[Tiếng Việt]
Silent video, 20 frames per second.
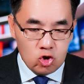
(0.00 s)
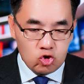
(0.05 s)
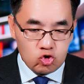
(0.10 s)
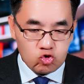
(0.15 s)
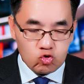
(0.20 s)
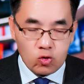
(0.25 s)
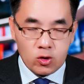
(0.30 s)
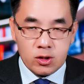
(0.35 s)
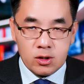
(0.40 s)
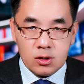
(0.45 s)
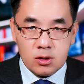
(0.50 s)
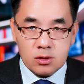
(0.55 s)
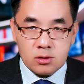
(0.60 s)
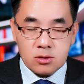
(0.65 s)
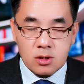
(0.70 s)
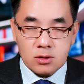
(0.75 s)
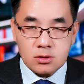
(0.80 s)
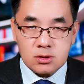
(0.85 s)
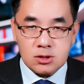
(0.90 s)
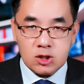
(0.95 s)
trốn được
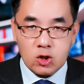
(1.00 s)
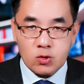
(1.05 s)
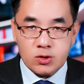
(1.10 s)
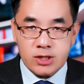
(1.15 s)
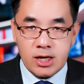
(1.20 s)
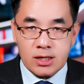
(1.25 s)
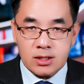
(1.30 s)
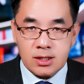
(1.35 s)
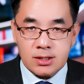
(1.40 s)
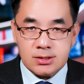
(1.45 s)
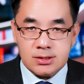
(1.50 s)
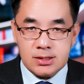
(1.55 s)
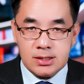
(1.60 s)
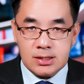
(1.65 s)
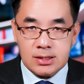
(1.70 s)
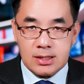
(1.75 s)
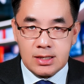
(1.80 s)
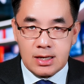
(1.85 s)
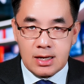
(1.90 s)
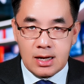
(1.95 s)
sau sự tàu tra tận gì
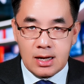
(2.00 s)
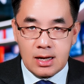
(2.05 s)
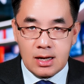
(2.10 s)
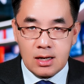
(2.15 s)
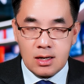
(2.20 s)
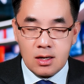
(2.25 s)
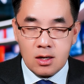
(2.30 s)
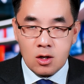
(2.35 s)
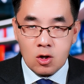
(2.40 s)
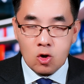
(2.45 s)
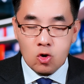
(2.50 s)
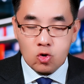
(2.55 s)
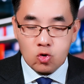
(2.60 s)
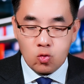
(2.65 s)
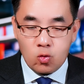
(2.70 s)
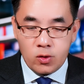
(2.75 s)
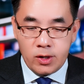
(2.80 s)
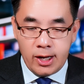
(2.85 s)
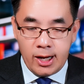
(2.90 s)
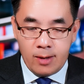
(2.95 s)
tiệt
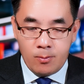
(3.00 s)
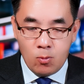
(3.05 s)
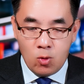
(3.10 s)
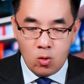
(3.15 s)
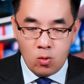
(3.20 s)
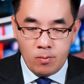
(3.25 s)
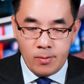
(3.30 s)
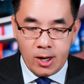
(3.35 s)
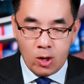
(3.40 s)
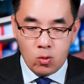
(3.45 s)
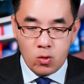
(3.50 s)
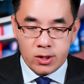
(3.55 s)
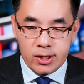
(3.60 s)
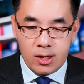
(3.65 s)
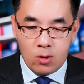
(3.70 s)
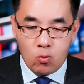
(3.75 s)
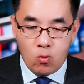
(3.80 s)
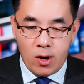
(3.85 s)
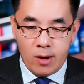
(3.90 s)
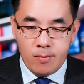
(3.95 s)
tù đê mua luôn bê hồ tiệt
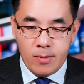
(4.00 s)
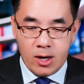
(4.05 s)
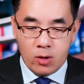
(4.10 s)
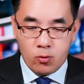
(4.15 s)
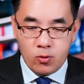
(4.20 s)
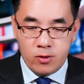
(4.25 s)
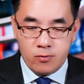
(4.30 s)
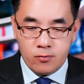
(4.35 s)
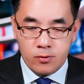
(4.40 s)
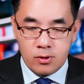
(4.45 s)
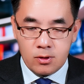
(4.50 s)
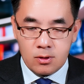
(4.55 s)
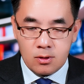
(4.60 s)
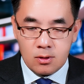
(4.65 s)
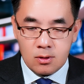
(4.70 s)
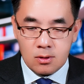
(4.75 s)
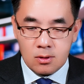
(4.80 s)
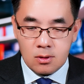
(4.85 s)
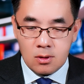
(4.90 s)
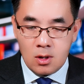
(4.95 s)
White Bar River
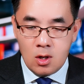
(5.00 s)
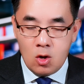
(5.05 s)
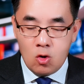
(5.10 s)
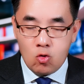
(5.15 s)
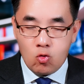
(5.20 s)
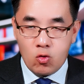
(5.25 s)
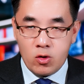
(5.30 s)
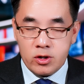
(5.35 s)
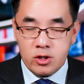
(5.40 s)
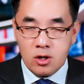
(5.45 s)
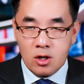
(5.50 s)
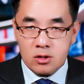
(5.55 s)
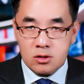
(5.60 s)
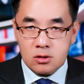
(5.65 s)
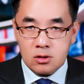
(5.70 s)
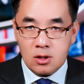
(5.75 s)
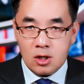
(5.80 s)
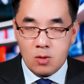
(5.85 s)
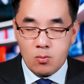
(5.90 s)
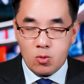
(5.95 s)
quay dần
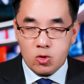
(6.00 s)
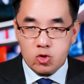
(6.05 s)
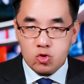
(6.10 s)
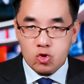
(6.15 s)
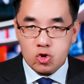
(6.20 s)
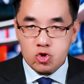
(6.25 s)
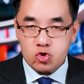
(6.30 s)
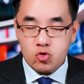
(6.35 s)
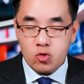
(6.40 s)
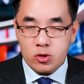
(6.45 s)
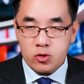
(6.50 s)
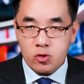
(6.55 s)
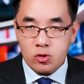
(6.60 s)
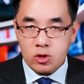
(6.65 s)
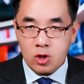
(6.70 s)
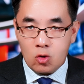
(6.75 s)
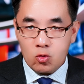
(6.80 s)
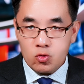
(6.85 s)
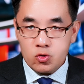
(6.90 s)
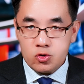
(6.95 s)
từ là một chuột chuột trốn
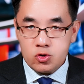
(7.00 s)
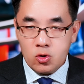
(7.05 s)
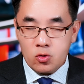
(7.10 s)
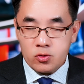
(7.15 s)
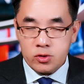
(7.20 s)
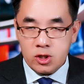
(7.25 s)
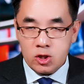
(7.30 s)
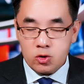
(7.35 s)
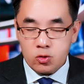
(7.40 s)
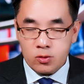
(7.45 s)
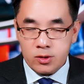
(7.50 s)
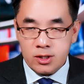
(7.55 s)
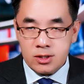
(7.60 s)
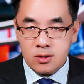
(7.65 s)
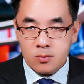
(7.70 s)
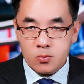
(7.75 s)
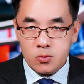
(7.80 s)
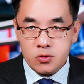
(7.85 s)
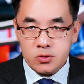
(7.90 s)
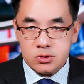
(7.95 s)
tàu luôn trong nhớ trốn tới
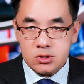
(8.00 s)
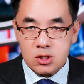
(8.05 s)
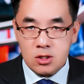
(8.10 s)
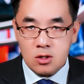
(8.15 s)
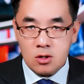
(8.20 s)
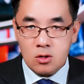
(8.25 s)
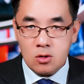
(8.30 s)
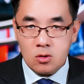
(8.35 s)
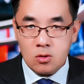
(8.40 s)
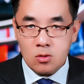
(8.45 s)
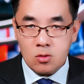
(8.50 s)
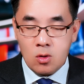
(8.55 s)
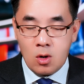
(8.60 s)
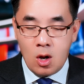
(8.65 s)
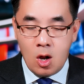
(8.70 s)
trong Brazil